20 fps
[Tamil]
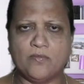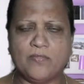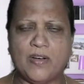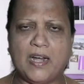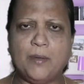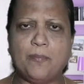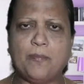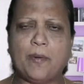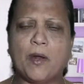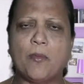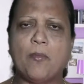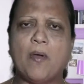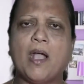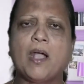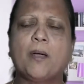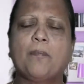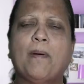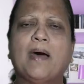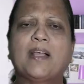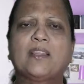
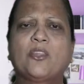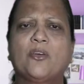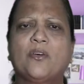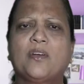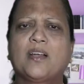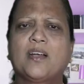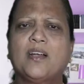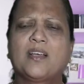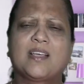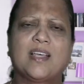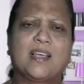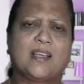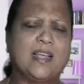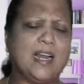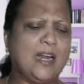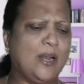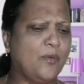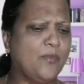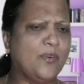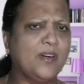வெளிப்புறமாக பார்த்தவர்களுக்கு
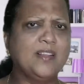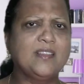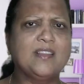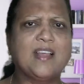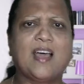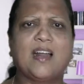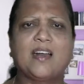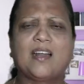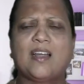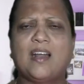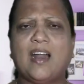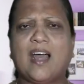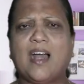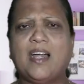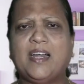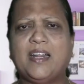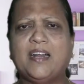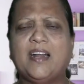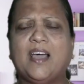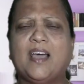கீழே விழுந்தார்கள்
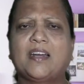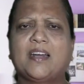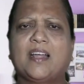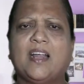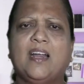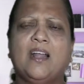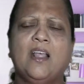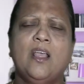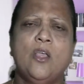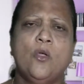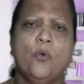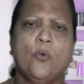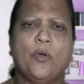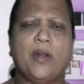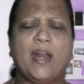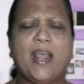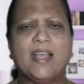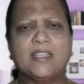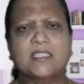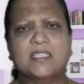ஆடினார்கள்
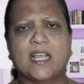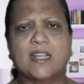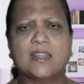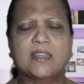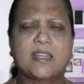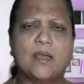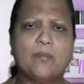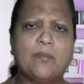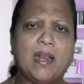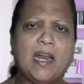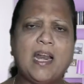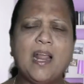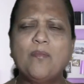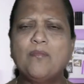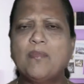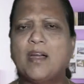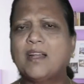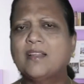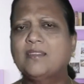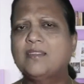ஒரே சத்தம்
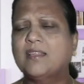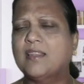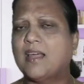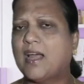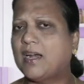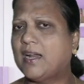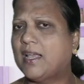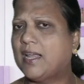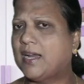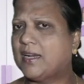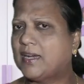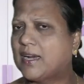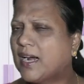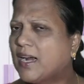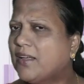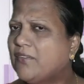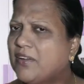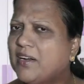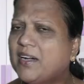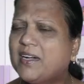எல்லாம் நடந்தது ஆனால் என்
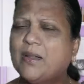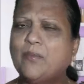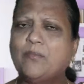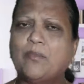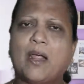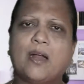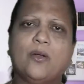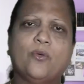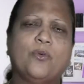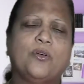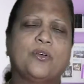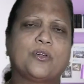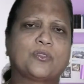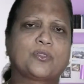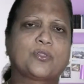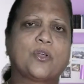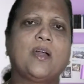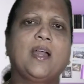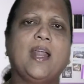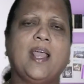கணவரிடம் நான் ஒன்று
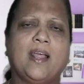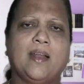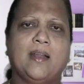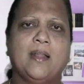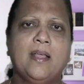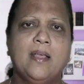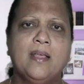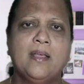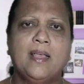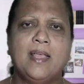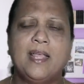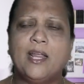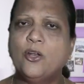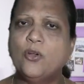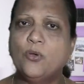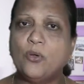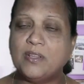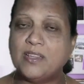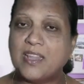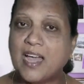சொன்னேன்
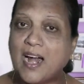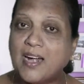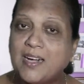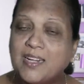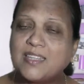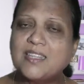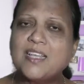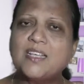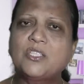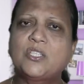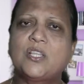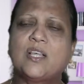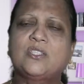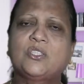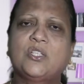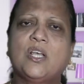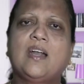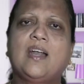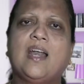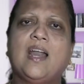இன்னும் இந்த அடுத்த
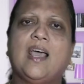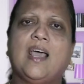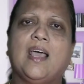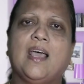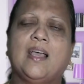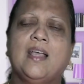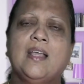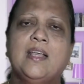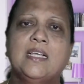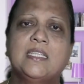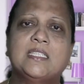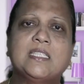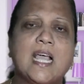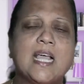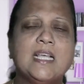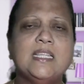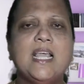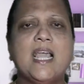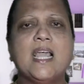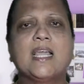செஷனில்
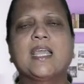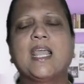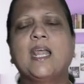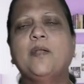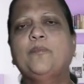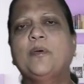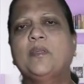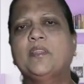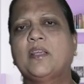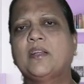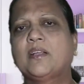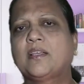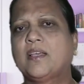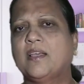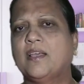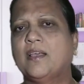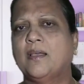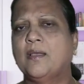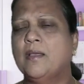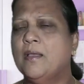செய்தியை
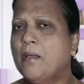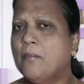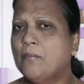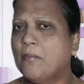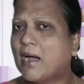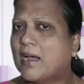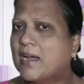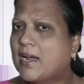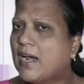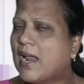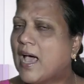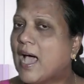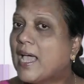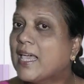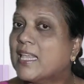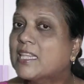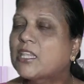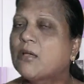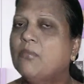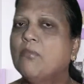கேட்பதற்கு மக்கள்
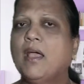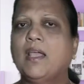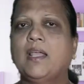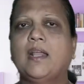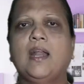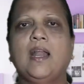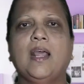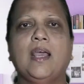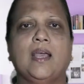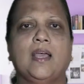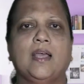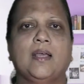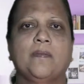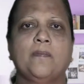ஆயத்தமாக இல்லை